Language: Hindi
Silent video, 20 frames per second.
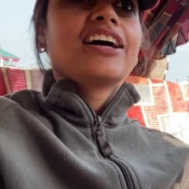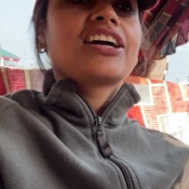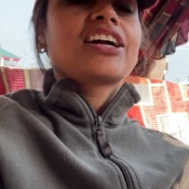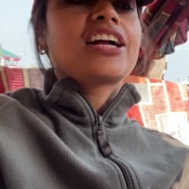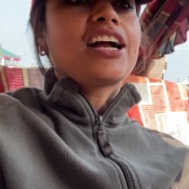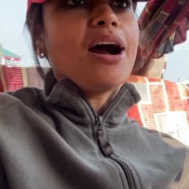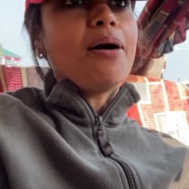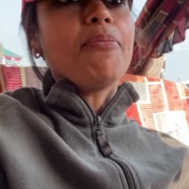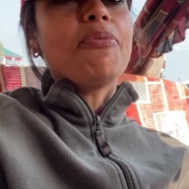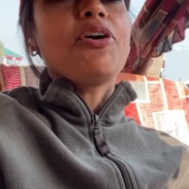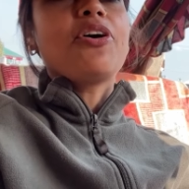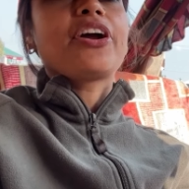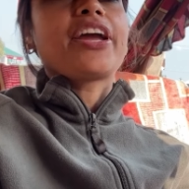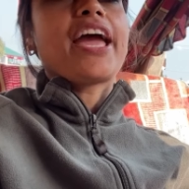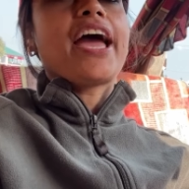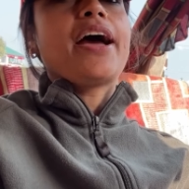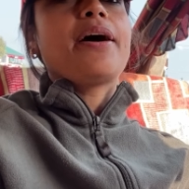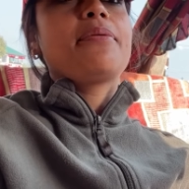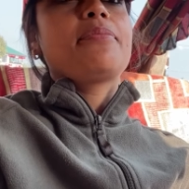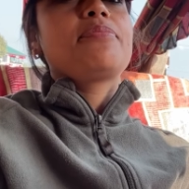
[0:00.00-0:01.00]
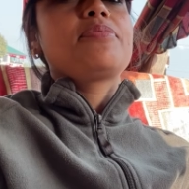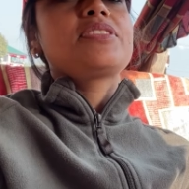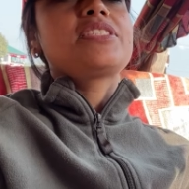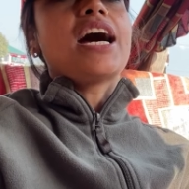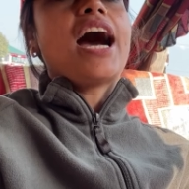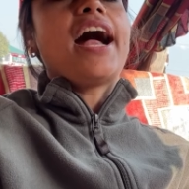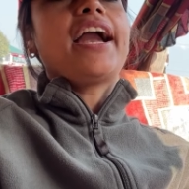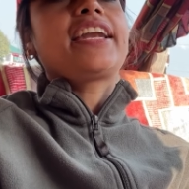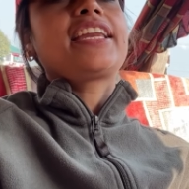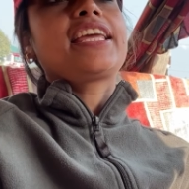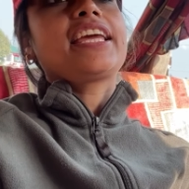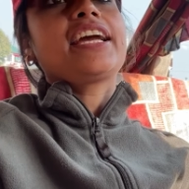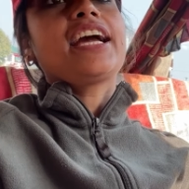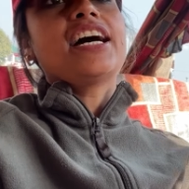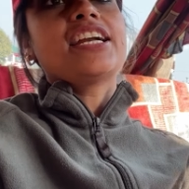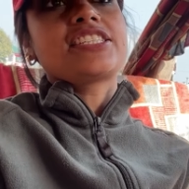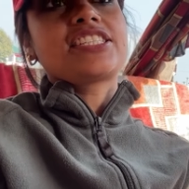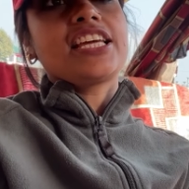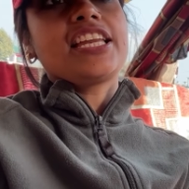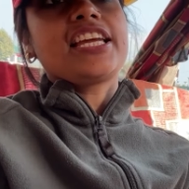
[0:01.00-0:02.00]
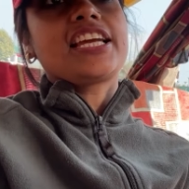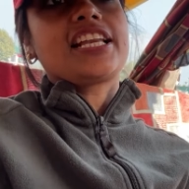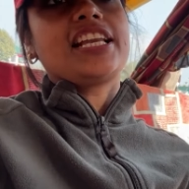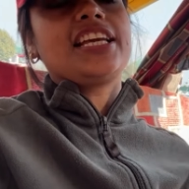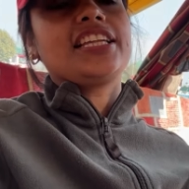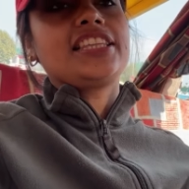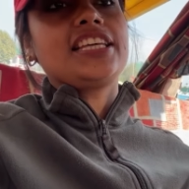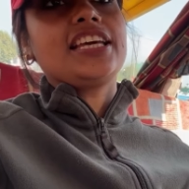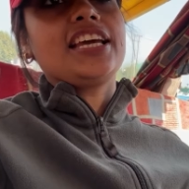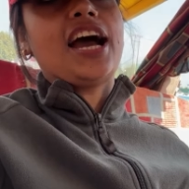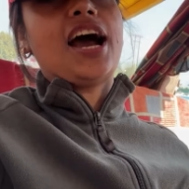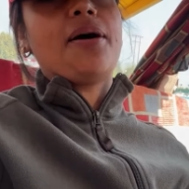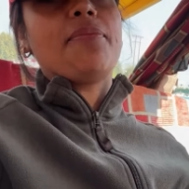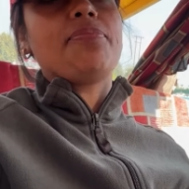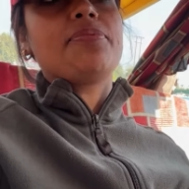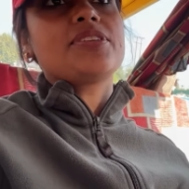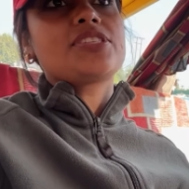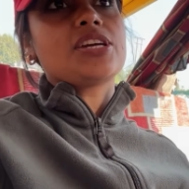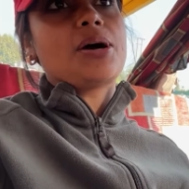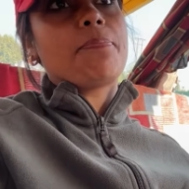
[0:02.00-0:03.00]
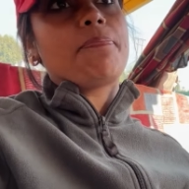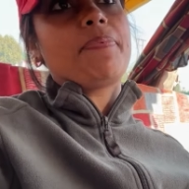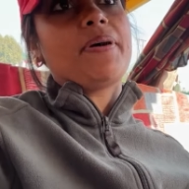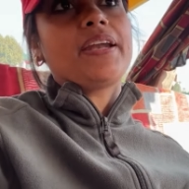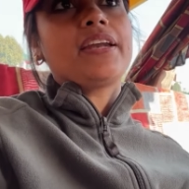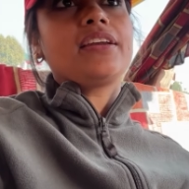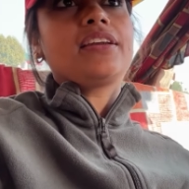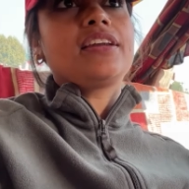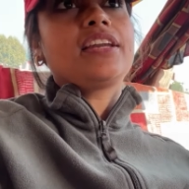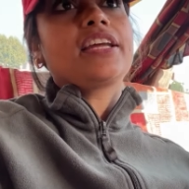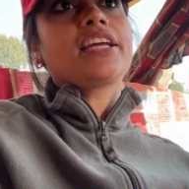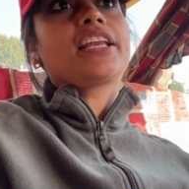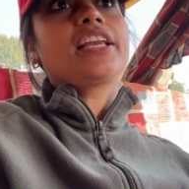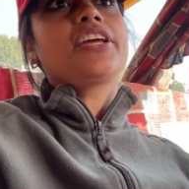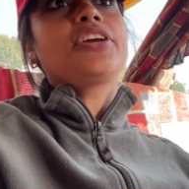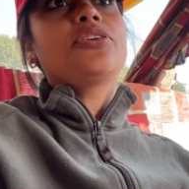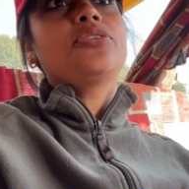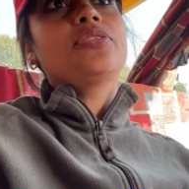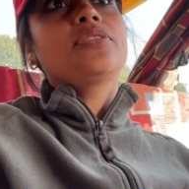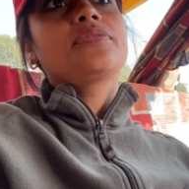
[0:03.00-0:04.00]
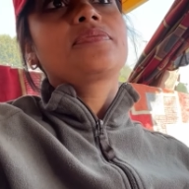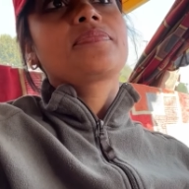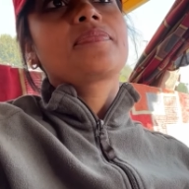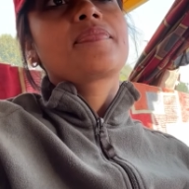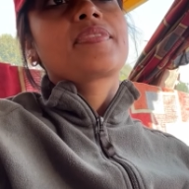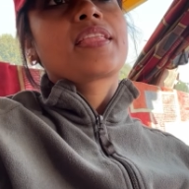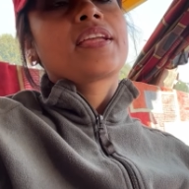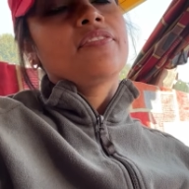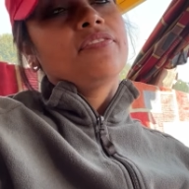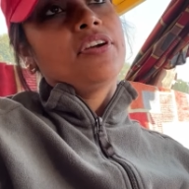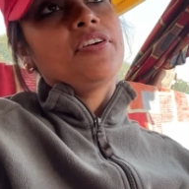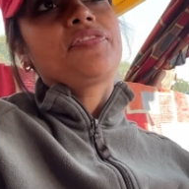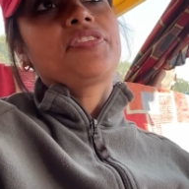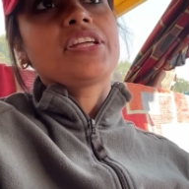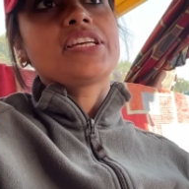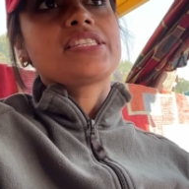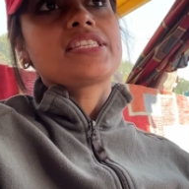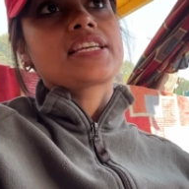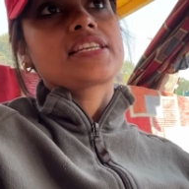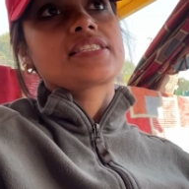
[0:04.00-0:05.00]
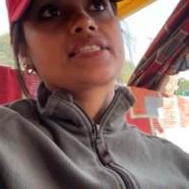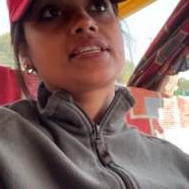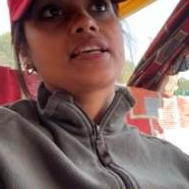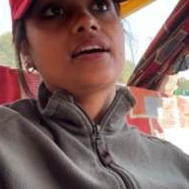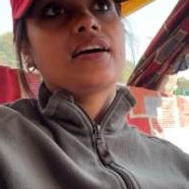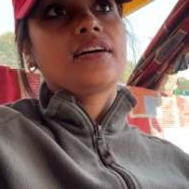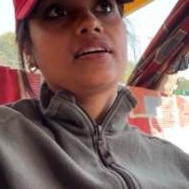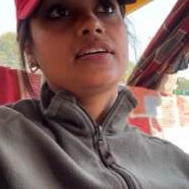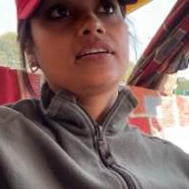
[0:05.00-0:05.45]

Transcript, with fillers: कम हो गया है साठ की घर से निकली थी अब छप्पन निकली फिफ्टी सिक्स